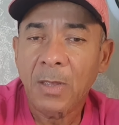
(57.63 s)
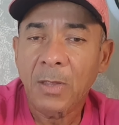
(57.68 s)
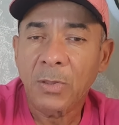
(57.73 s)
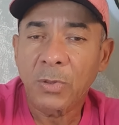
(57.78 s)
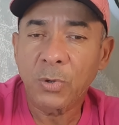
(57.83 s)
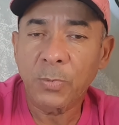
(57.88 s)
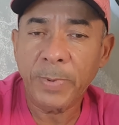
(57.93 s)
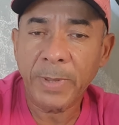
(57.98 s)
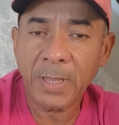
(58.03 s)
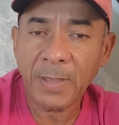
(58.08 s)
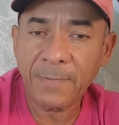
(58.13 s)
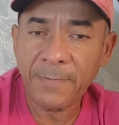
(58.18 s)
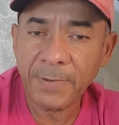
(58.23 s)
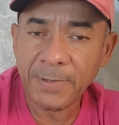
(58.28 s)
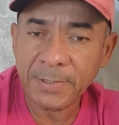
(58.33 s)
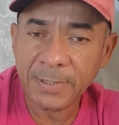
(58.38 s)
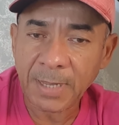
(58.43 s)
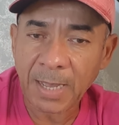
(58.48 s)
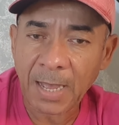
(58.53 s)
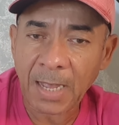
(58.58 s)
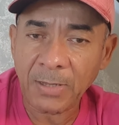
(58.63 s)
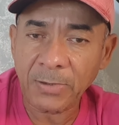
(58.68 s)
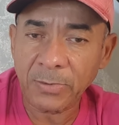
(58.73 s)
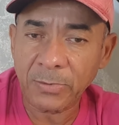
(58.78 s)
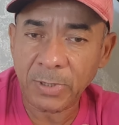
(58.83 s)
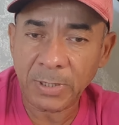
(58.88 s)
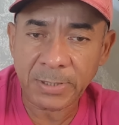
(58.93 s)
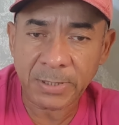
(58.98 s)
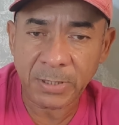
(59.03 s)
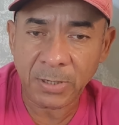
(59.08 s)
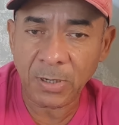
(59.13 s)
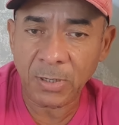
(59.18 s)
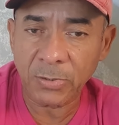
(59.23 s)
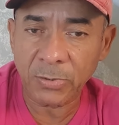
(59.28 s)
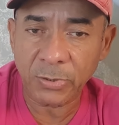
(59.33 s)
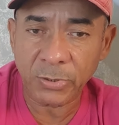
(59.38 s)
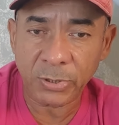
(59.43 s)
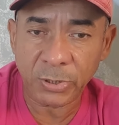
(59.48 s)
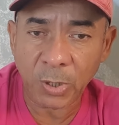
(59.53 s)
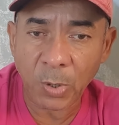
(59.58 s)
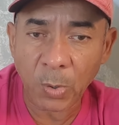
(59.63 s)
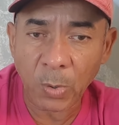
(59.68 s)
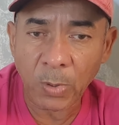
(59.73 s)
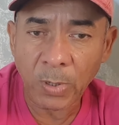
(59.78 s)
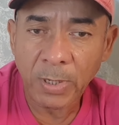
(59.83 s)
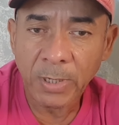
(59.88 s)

do beneficiário, ou da senhora, ou do seu